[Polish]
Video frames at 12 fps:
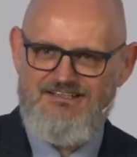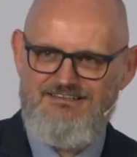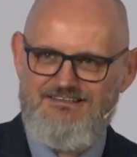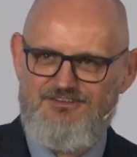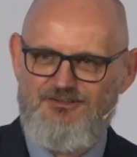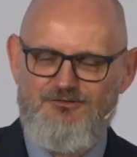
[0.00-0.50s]
i
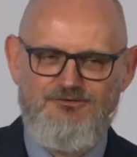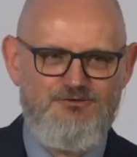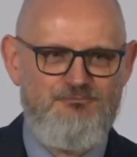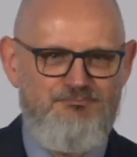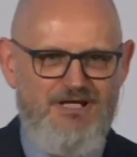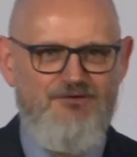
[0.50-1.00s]
zaczął
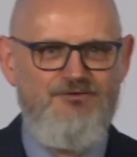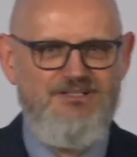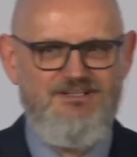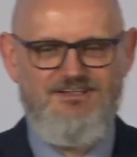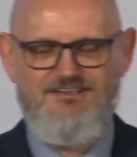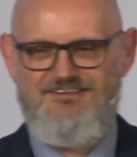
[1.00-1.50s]

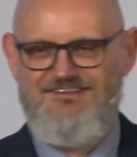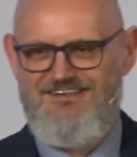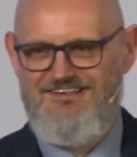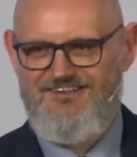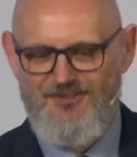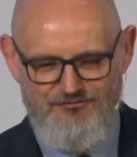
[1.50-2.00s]
zupełnie
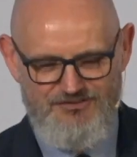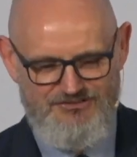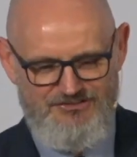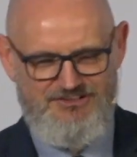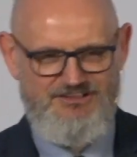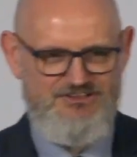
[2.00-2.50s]
nowe życie.